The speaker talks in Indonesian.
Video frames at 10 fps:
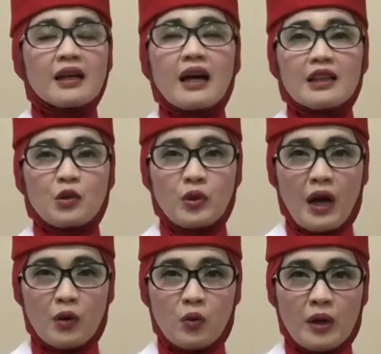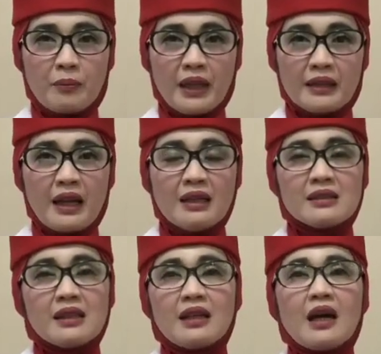atau gangguan mental
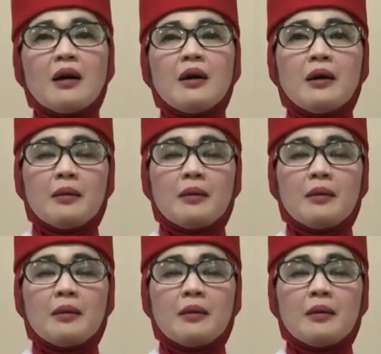sehingga